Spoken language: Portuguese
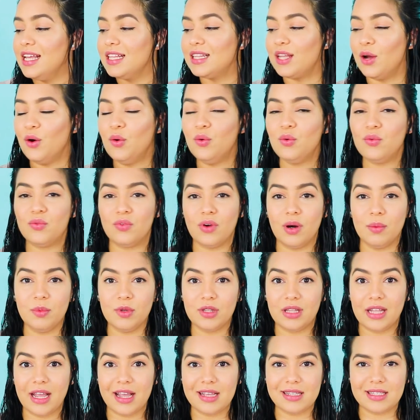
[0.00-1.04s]
Então
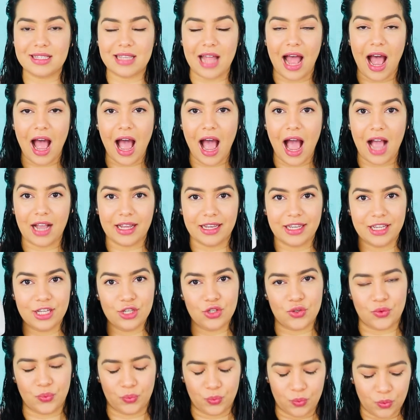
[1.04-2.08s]
vamos testar aqui
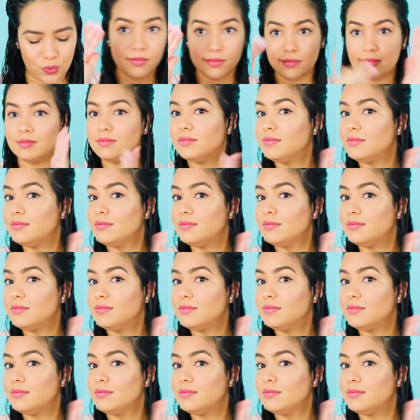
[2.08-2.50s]
junto.